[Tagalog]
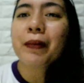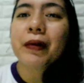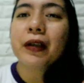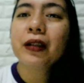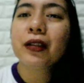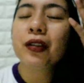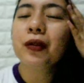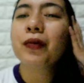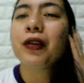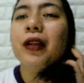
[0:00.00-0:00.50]

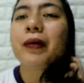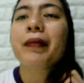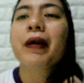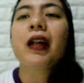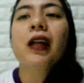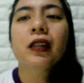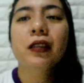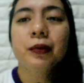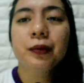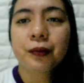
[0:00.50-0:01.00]
Pag gusto mo na
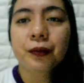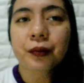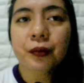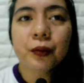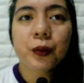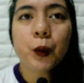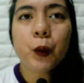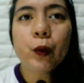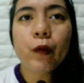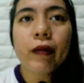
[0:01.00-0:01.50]
parang
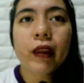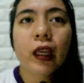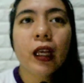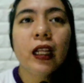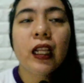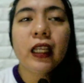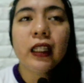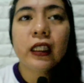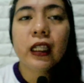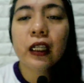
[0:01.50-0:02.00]

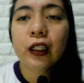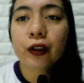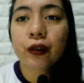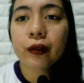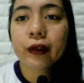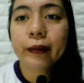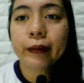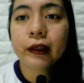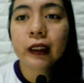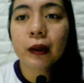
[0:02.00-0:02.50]
light lang
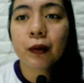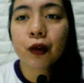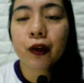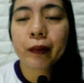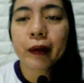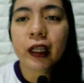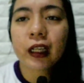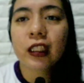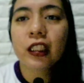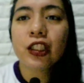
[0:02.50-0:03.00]
yung lipstick mo
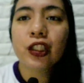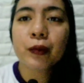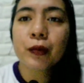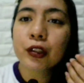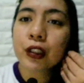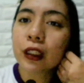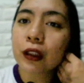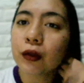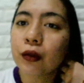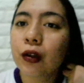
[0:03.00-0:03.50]
or parang hindi siya
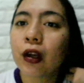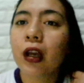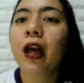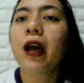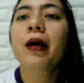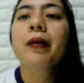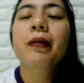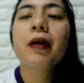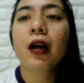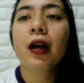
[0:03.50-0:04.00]
masyadong
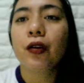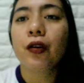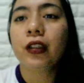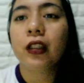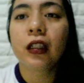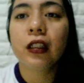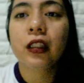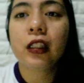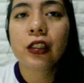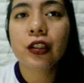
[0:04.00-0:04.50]
makakot
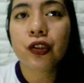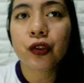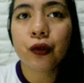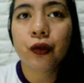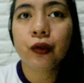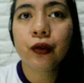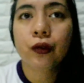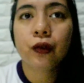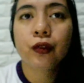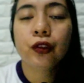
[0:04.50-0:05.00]
na
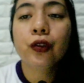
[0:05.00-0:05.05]
attention.